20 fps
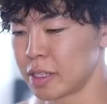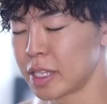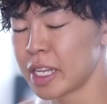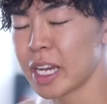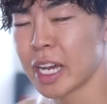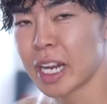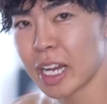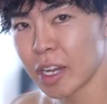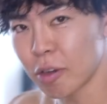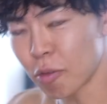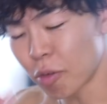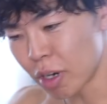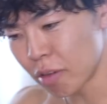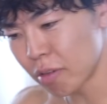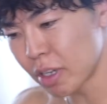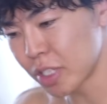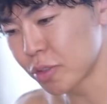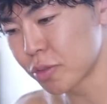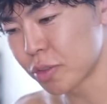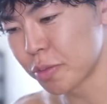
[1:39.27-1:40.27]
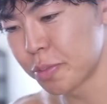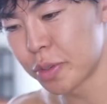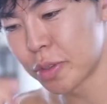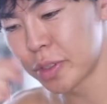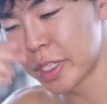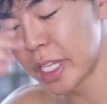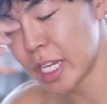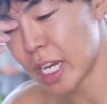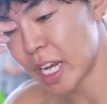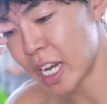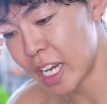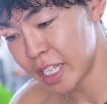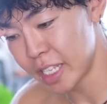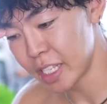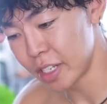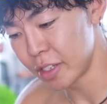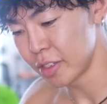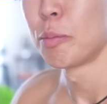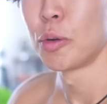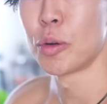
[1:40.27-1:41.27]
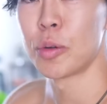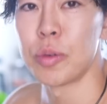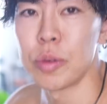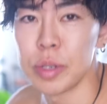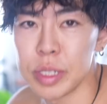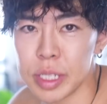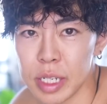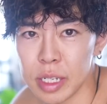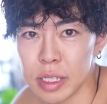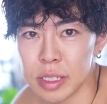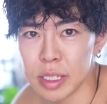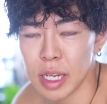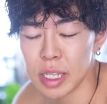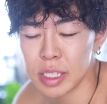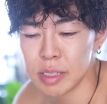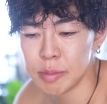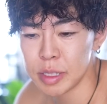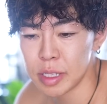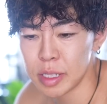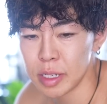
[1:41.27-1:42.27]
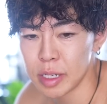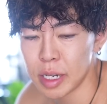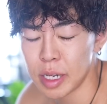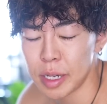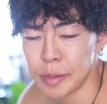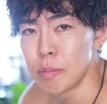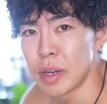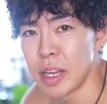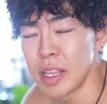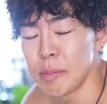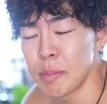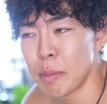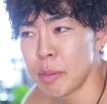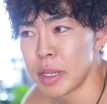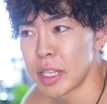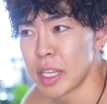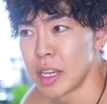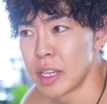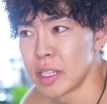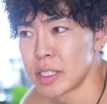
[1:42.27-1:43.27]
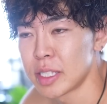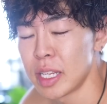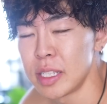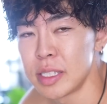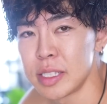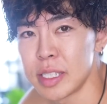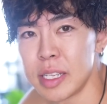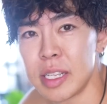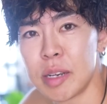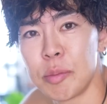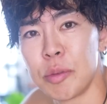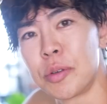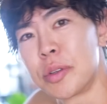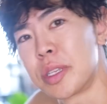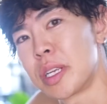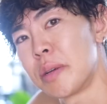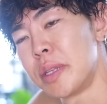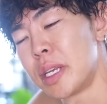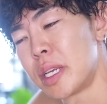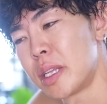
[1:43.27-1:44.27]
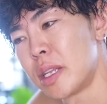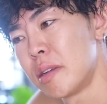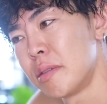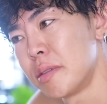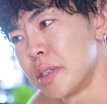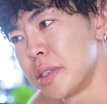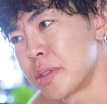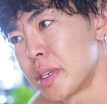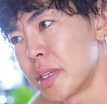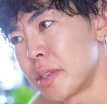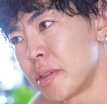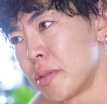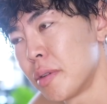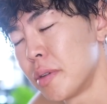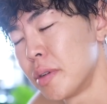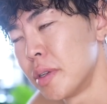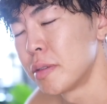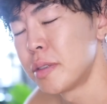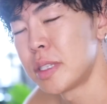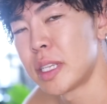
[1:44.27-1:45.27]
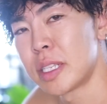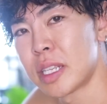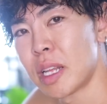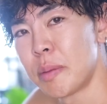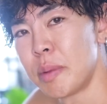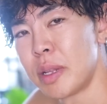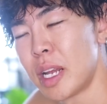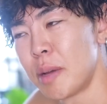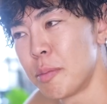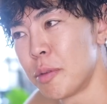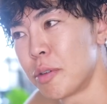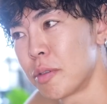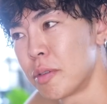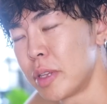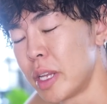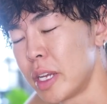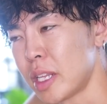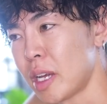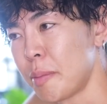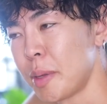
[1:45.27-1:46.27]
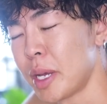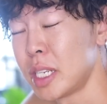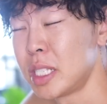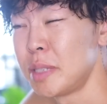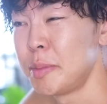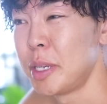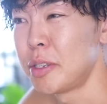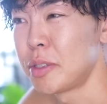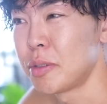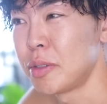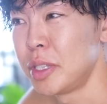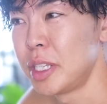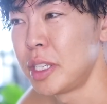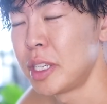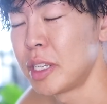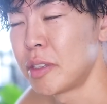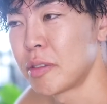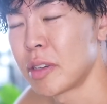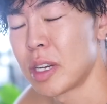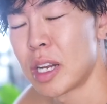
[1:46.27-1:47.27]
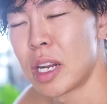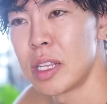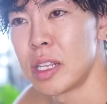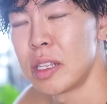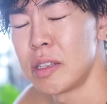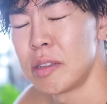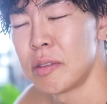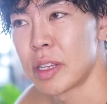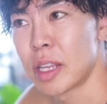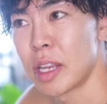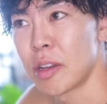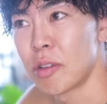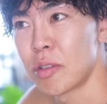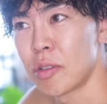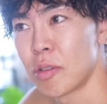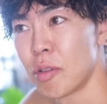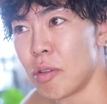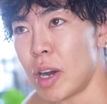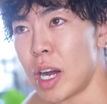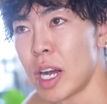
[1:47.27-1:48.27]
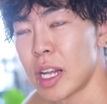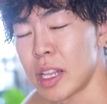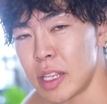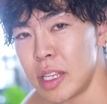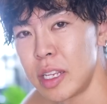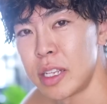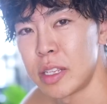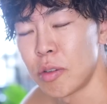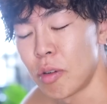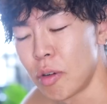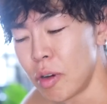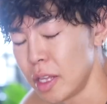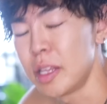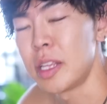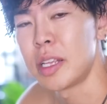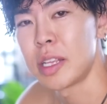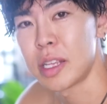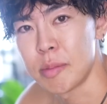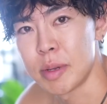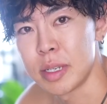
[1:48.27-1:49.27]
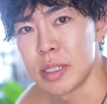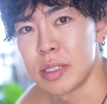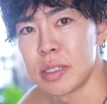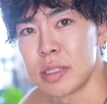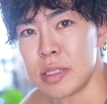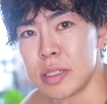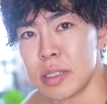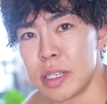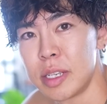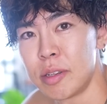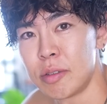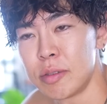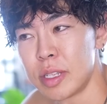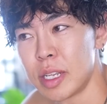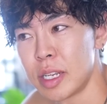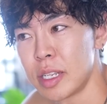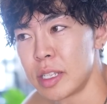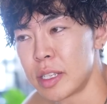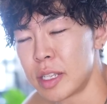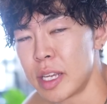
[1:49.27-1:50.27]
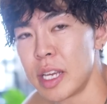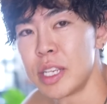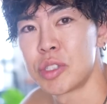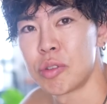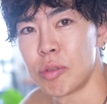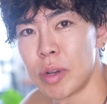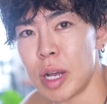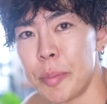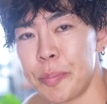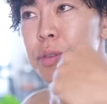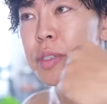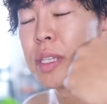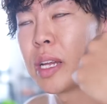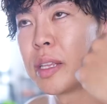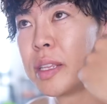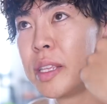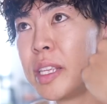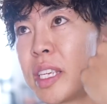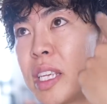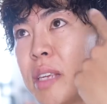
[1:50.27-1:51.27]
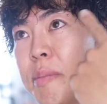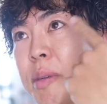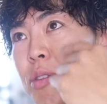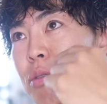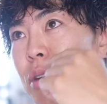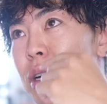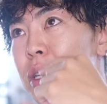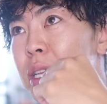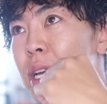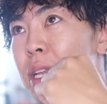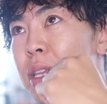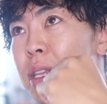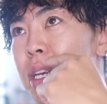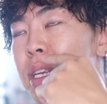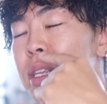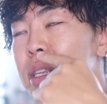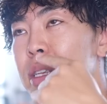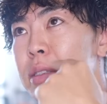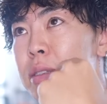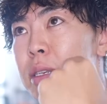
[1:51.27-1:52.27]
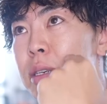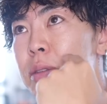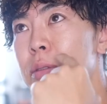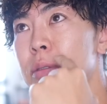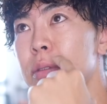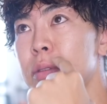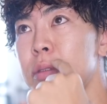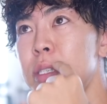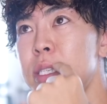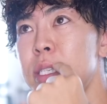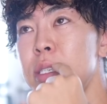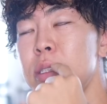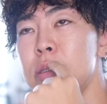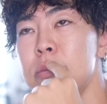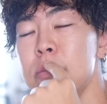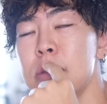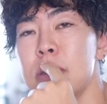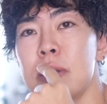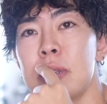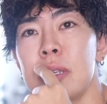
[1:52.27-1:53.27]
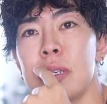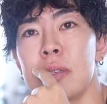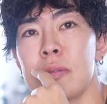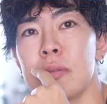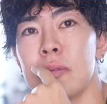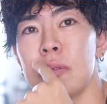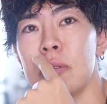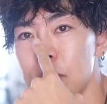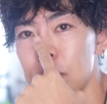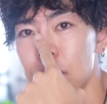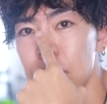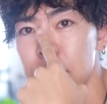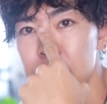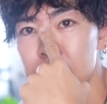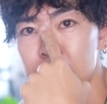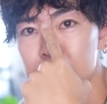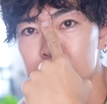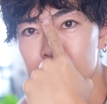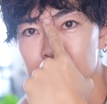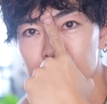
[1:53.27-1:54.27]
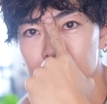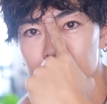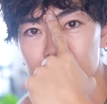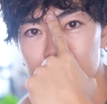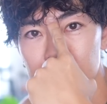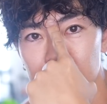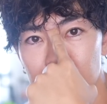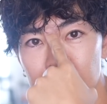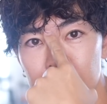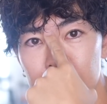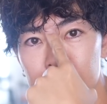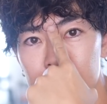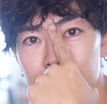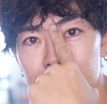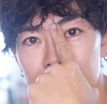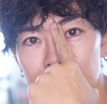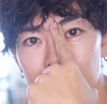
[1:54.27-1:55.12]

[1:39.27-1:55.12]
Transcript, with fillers: だからこれはちょっとプロテインが入ってるもうこの生活が始まってから、まあ、今まで散々なものを食べてきてるんですけど普段食べないものをね食べ始めると人間の体には結構はっきりと出てきますいろんな現象が普段ニキビとかなんないんですけど口の周りと今日になってこのね眉